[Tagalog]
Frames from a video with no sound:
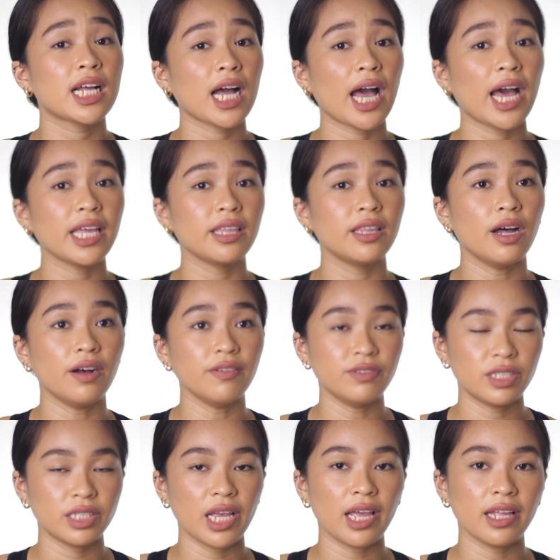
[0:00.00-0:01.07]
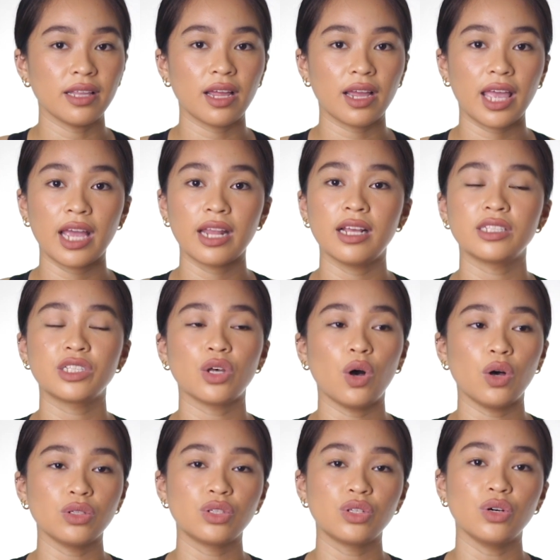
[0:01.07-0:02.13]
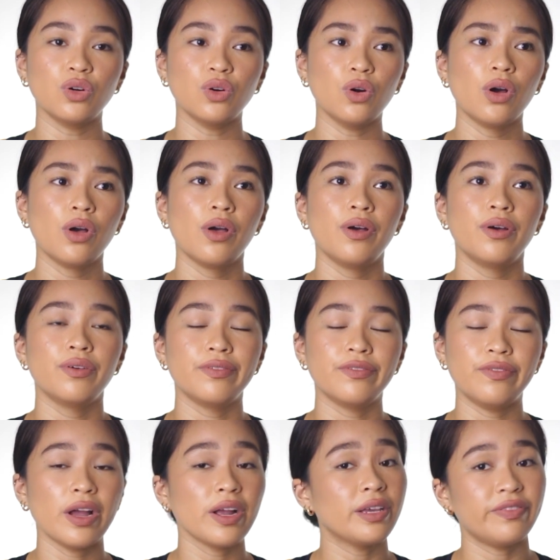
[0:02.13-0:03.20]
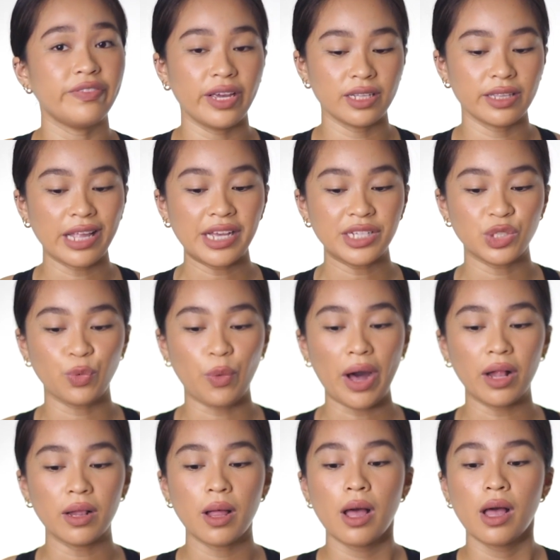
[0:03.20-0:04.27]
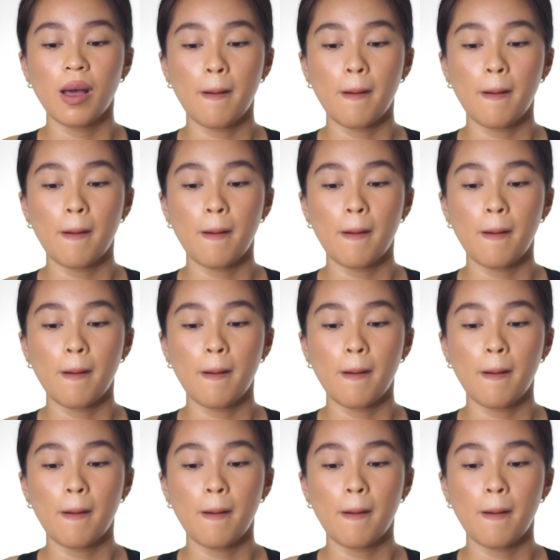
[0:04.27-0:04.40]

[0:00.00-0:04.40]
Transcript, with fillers: kind of scent. Again, it's also very faint as well.